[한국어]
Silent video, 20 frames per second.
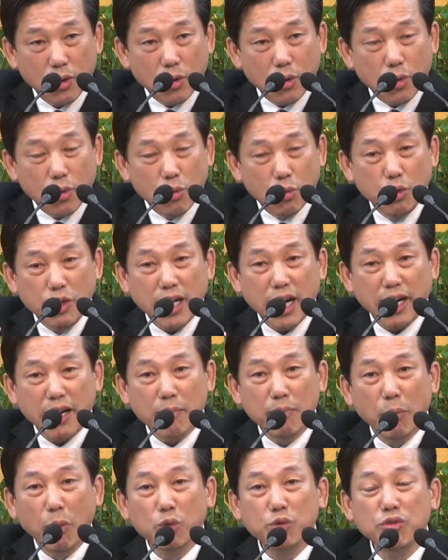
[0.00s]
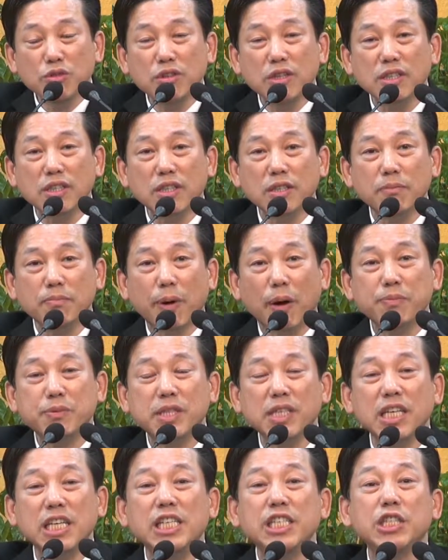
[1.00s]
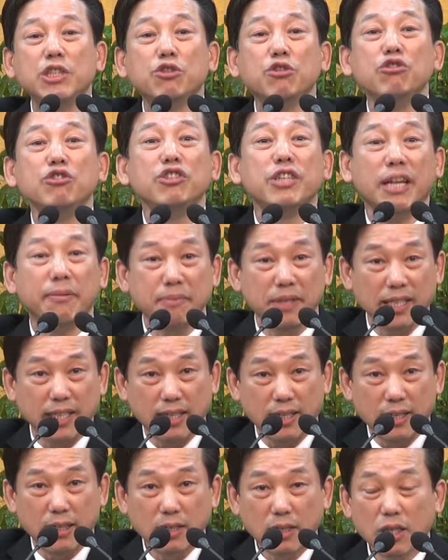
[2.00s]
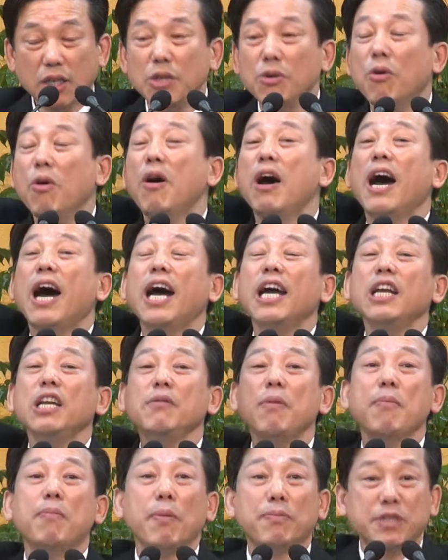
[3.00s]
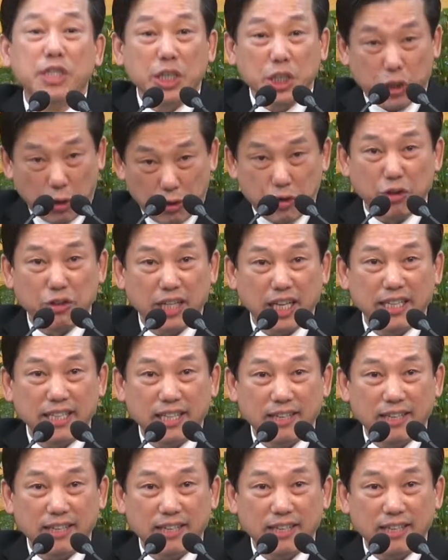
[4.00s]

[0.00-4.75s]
우리 안에 모든 것들은 법칙이 일시중지됩니다. 그리고 하나님의 법칙이 적용된다는